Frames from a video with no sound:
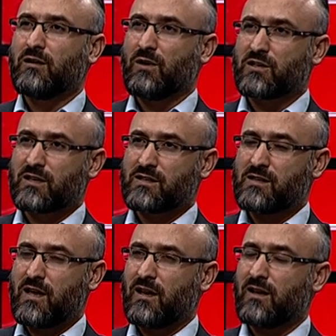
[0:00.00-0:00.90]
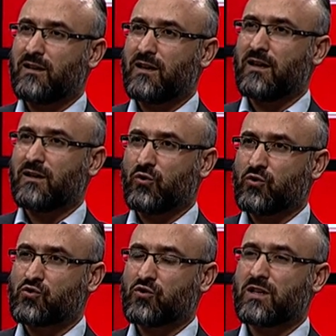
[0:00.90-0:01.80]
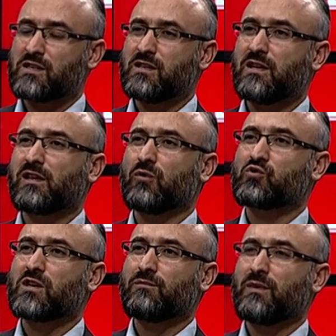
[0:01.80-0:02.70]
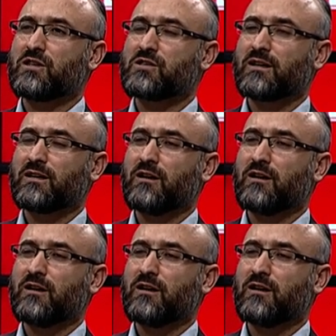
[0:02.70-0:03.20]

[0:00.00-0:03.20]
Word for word: başkasının helaline gözünü kesinlikle uzatmayacak,